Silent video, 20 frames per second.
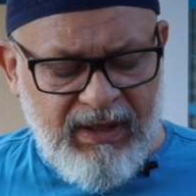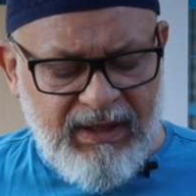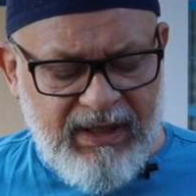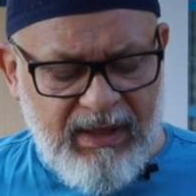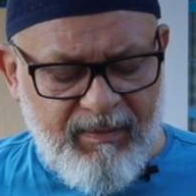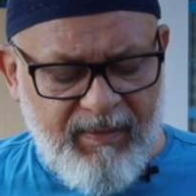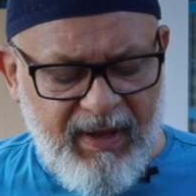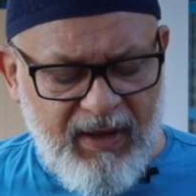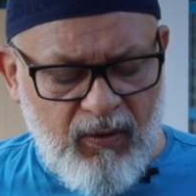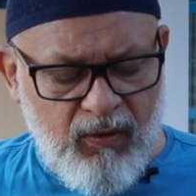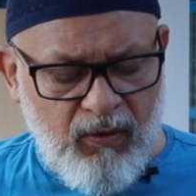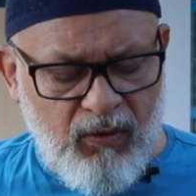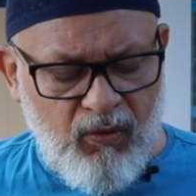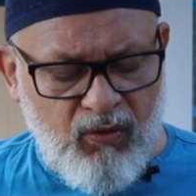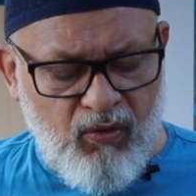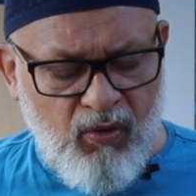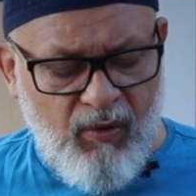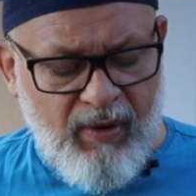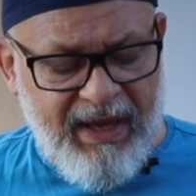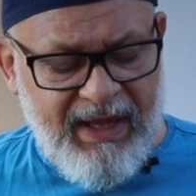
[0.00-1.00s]
Também
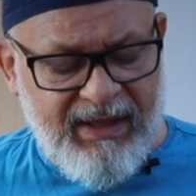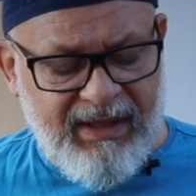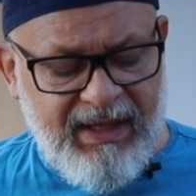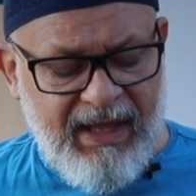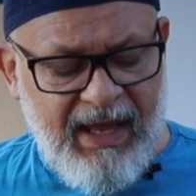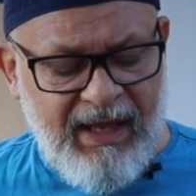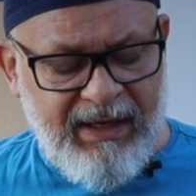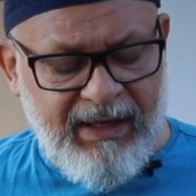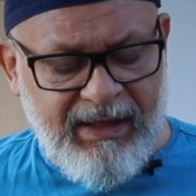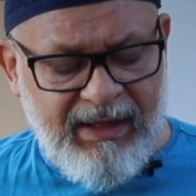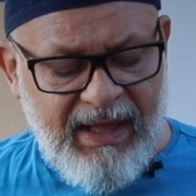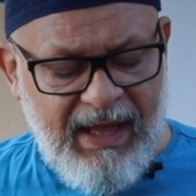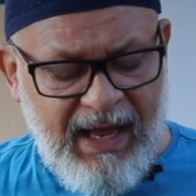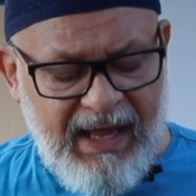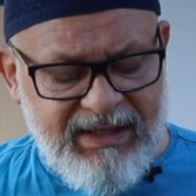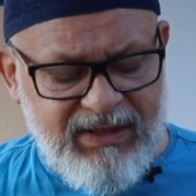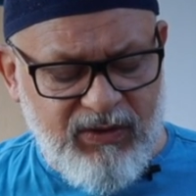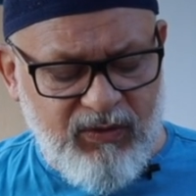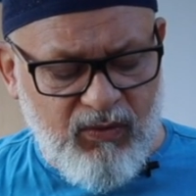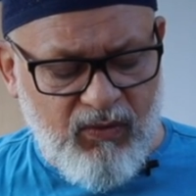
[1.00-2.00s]
colocou a
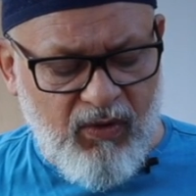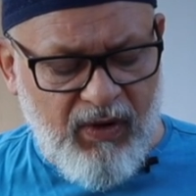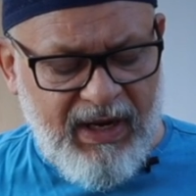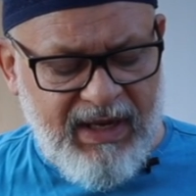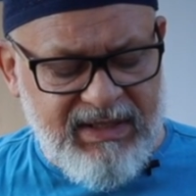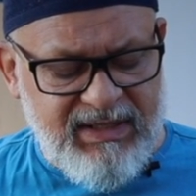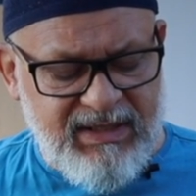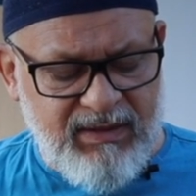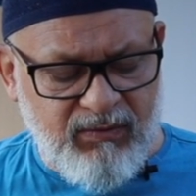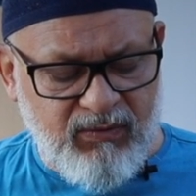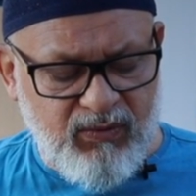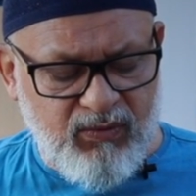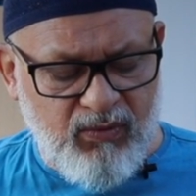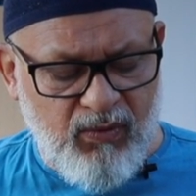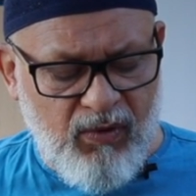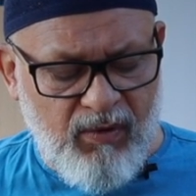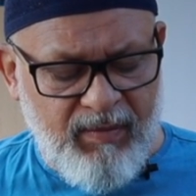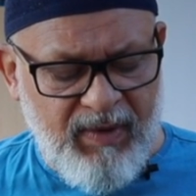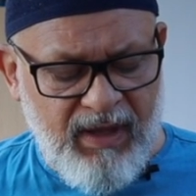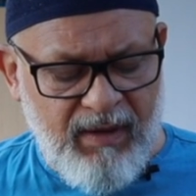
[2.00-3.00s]
eternidade no coração do
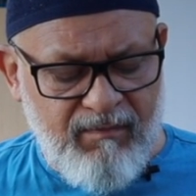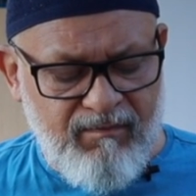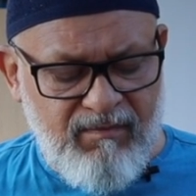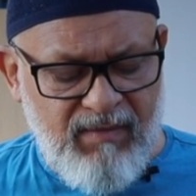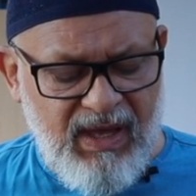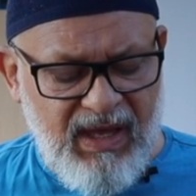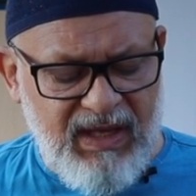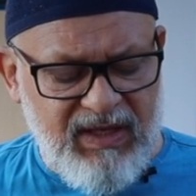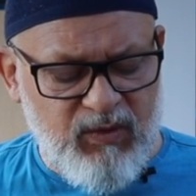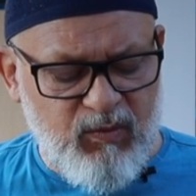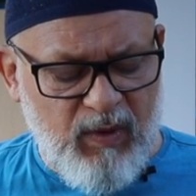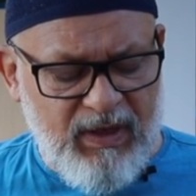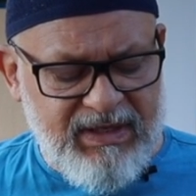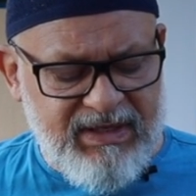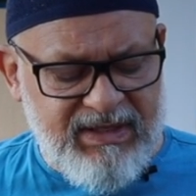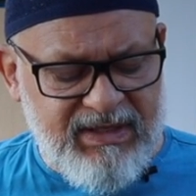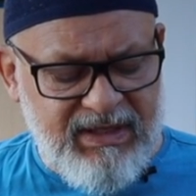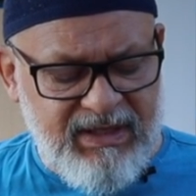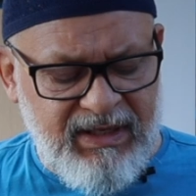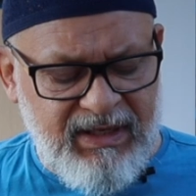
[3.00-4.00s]
homem. Mesmo
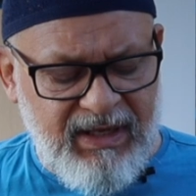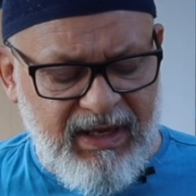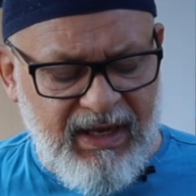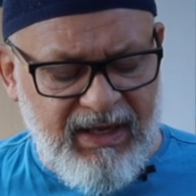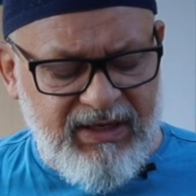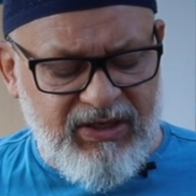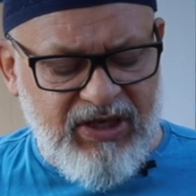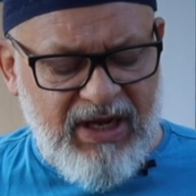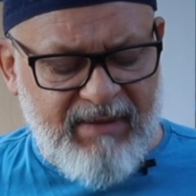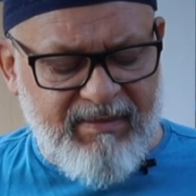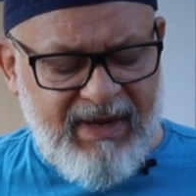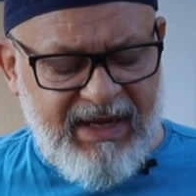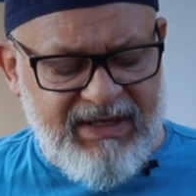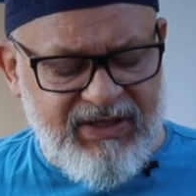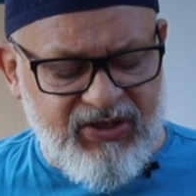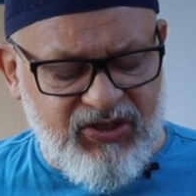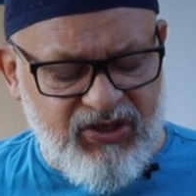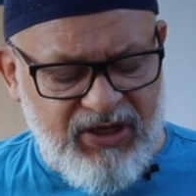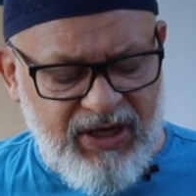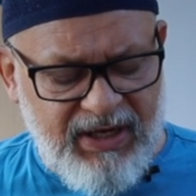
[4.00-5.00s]
assim, ele
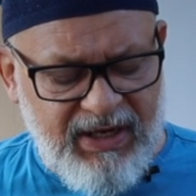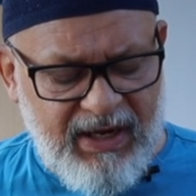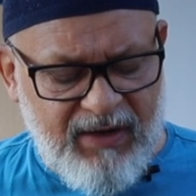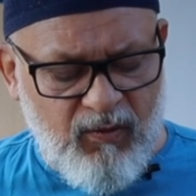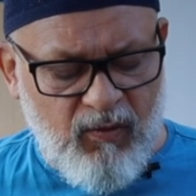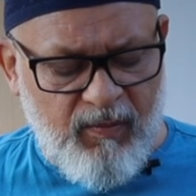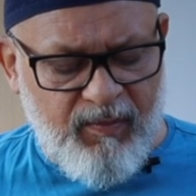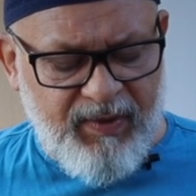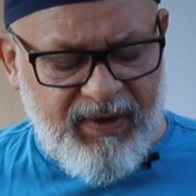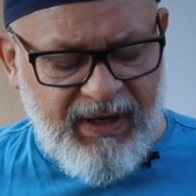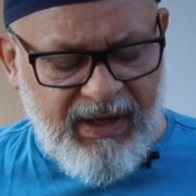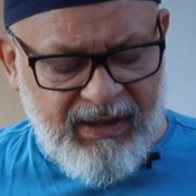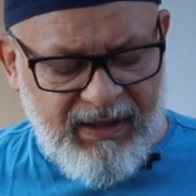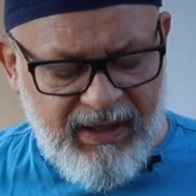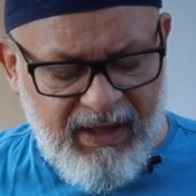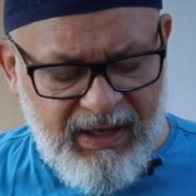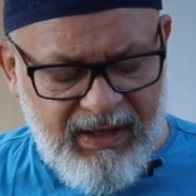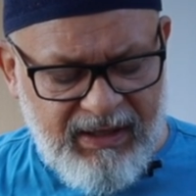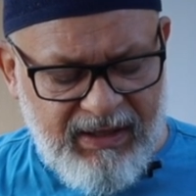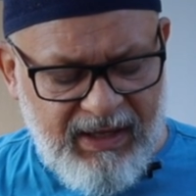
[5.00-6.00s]
jamais chega a
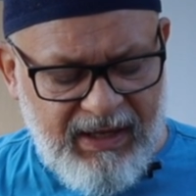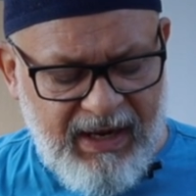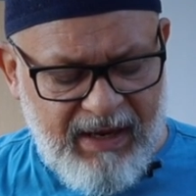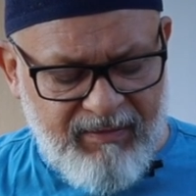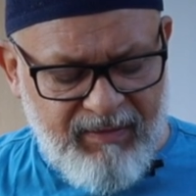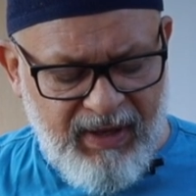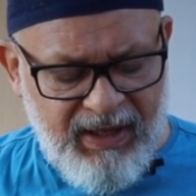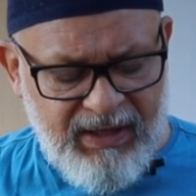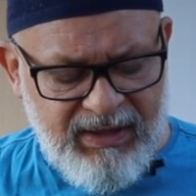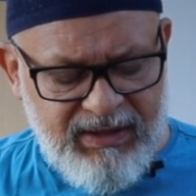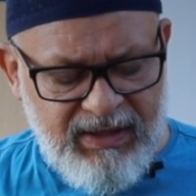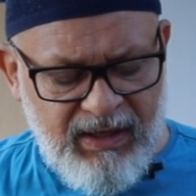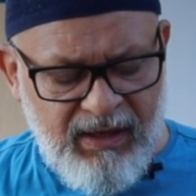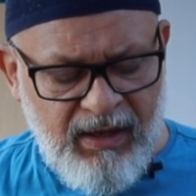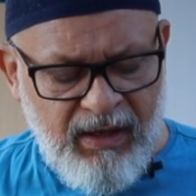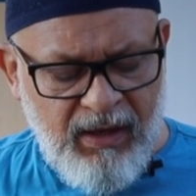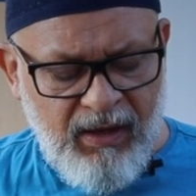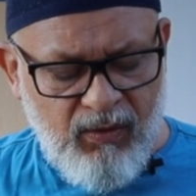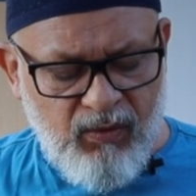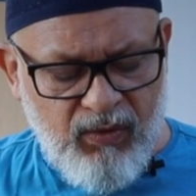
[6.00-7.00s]
compreender inteiramente
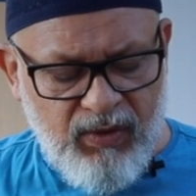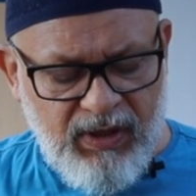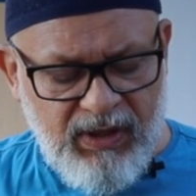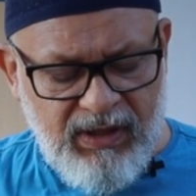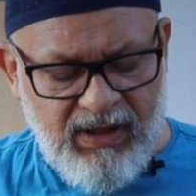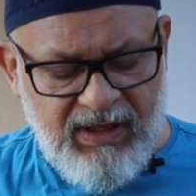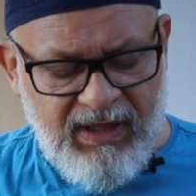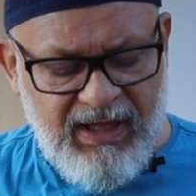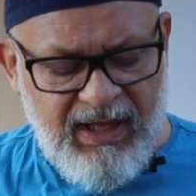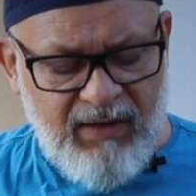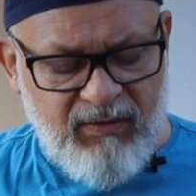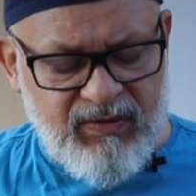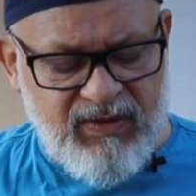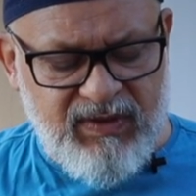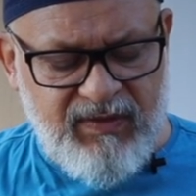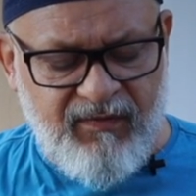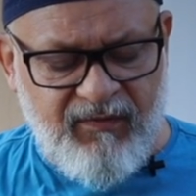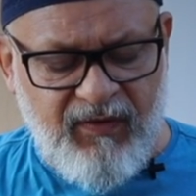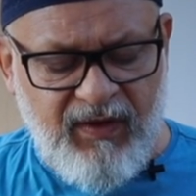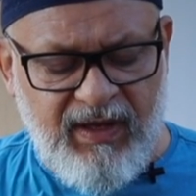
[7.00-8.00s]
o que
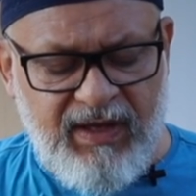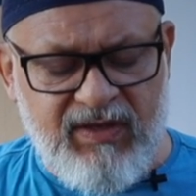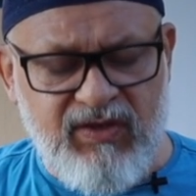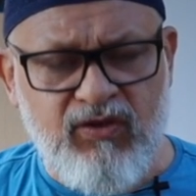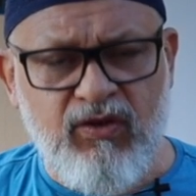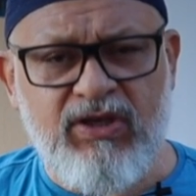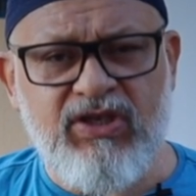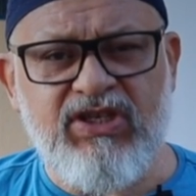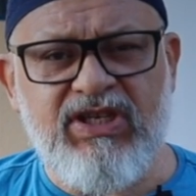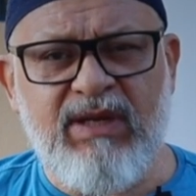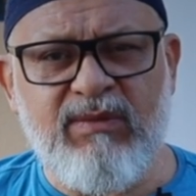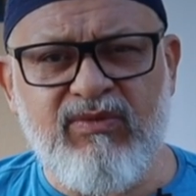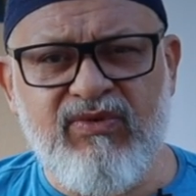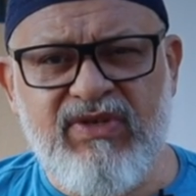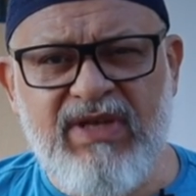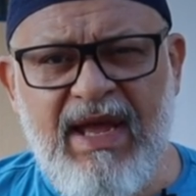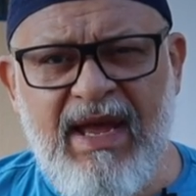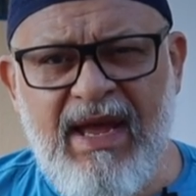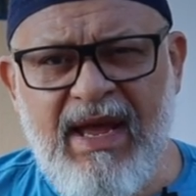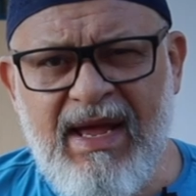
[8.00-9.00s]
Deus fez. Nós
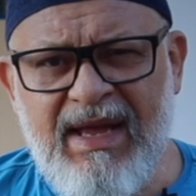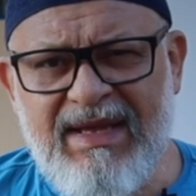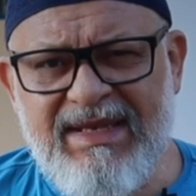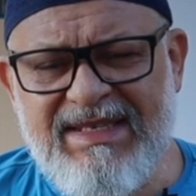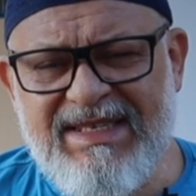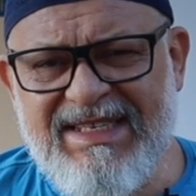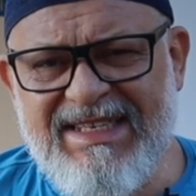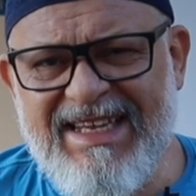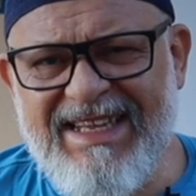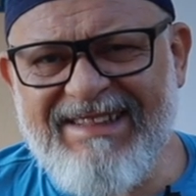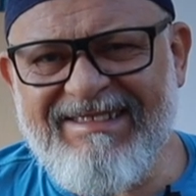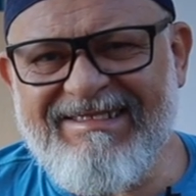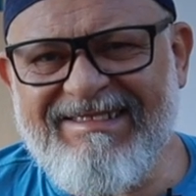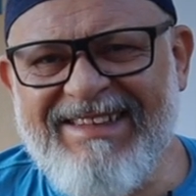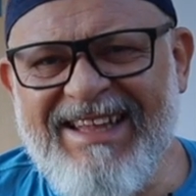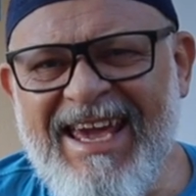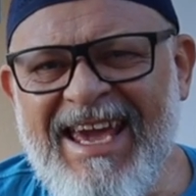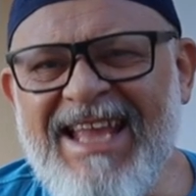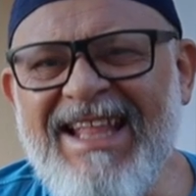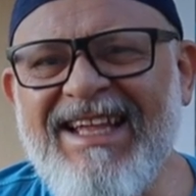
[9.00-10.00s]
temos a
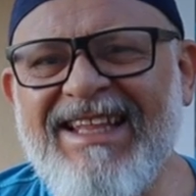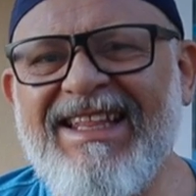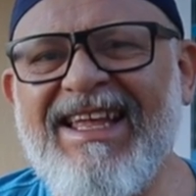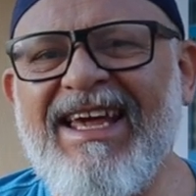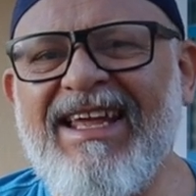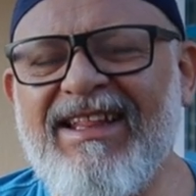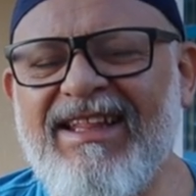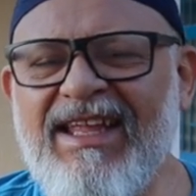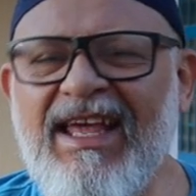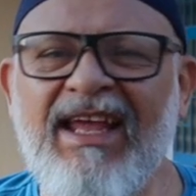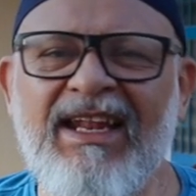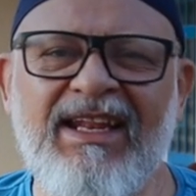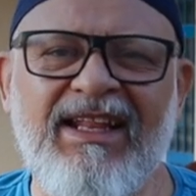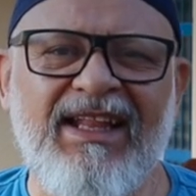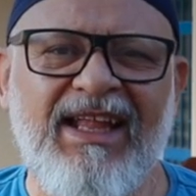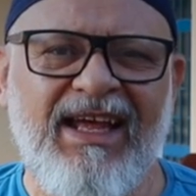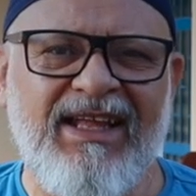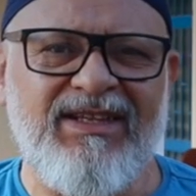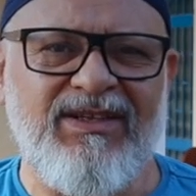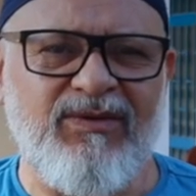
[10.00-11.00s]
centelha da
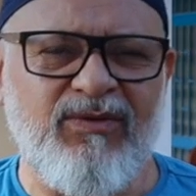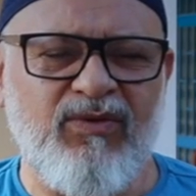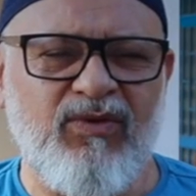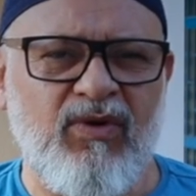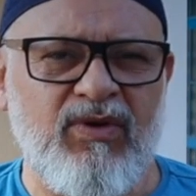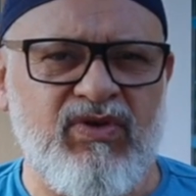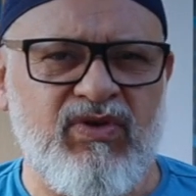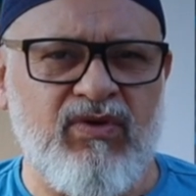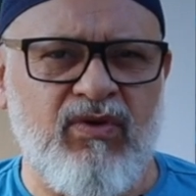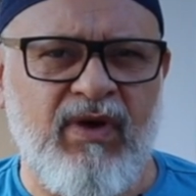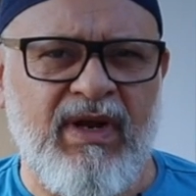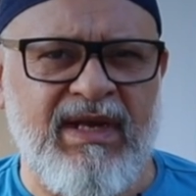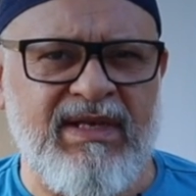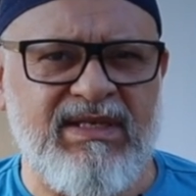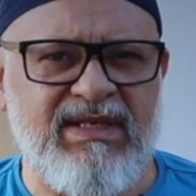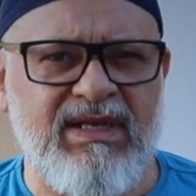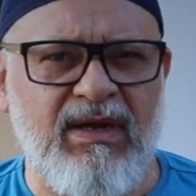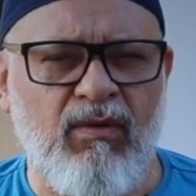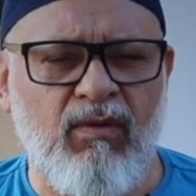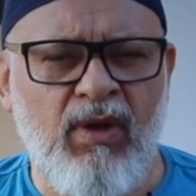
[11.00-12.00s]
eternidade no nosso
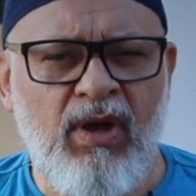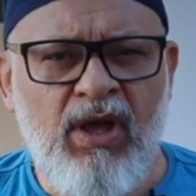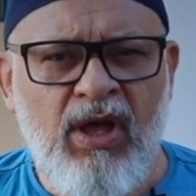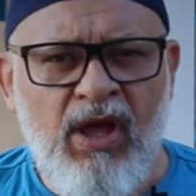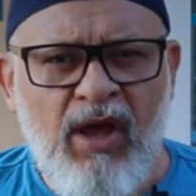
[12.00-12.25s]
coração.